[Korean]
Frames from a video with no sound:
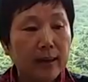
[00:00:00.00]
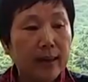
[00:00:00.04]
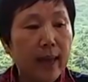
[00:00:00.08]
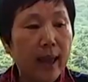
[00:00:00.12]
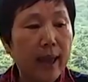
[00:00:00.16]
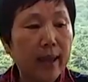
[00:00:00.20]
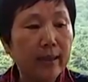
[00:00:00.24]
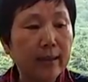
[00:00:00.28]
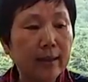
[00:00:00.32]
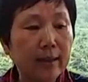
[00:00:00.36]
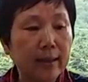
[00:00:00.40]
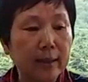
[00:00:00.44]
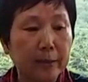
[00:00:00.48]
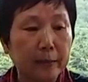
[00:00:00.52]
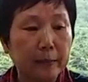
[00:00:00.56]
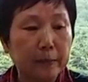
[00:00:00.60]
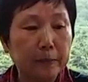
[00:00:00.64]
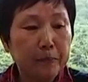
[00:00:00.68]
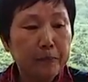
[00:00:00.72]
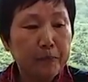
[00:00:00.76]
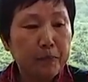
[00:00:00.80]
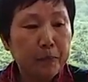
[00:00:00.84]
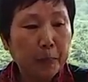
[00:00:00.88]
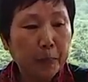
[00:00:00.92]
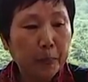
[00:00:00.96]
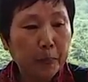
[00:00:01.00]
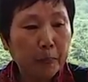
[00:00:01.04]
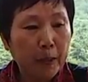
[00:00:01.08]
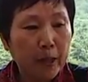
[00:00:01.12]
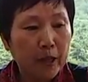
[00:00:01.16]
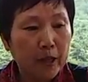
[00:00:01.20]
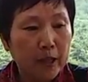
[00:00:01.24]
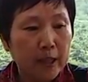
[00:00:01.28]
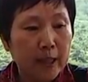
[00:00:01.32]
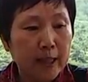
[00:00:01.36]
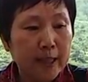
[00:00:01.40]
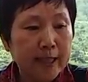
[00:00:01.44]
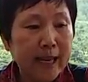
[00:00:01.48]
얘는
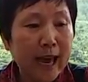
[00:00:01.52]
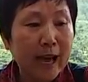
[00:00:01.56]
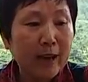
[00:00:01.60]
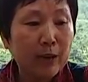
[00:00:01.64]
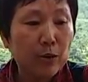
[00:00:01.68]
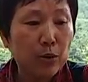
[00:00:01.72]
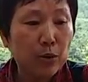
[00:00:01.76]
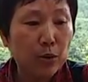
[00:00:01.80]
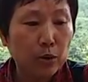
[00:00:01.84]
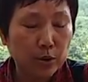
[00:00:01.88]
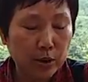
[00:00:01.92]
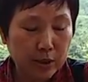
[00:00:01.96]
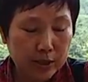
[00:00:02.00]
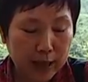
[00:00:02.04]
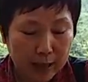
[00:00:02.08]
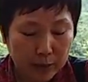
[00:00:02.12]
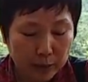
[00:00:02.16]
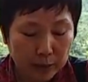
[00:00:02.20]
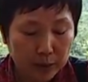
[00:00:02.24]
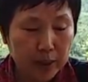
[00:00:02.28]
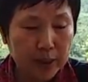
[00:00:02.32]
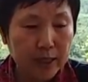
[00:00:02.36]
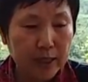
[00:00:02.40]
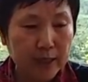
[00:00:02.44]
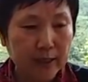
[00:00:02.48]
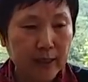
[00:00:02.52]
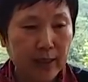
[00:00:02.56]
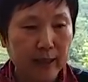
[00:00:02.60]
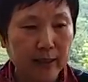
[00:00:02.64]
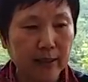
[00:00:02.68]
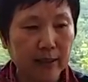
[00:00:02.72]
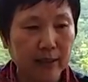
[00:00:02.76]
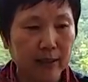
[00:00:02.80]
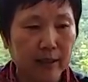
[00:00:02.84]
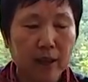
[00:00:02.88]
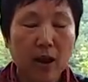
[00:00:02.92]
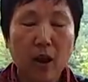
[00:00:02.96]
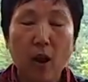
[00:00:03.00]
이 차로 차로 드실
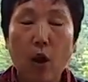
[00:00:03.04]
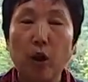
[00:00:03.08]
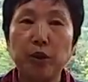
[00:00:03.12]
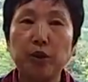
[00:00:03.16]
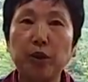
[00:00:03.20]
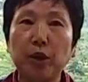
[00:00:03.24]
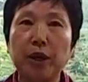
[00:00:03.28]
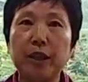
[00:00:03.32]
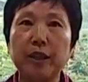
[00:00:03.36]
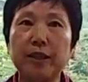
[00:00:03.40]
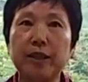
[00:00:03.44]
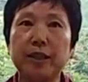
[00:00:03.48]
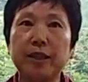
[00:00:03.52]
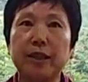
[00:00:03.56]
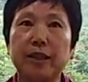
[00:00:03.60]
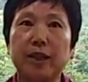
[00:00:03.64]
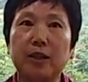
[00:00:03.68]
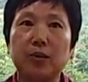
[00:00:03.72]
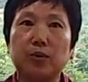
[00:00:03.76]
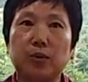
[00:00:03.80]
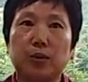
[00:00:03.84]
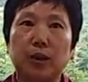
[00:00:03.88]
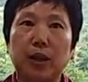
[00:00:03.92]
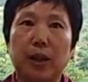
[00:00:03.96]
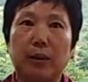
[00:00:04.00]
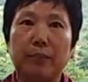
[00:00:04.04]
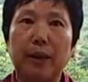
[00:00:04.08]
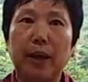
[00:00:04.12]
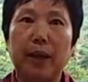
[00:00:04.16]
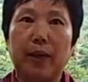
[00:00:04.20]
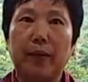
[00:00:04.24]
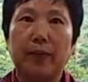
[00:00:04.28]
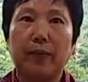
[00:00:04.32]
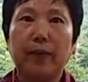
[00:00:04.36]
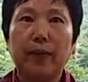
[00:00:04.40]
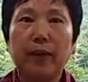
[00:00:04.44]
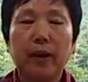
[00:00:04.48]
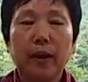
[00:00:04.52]
때는 어떻게 드시는 게
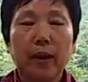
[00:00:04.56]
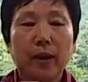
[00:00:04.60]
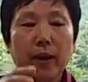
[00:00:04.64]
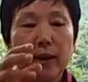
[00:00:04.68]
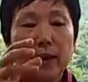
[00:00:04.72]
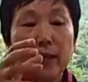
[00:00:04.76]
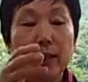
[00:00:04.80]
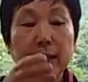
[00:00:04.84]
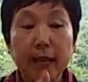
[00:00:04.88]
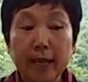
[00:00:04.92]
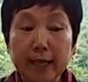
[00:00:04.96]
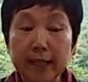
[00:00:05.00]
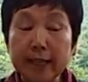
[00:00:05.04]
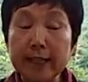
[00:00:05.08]
좋냐면 이렇게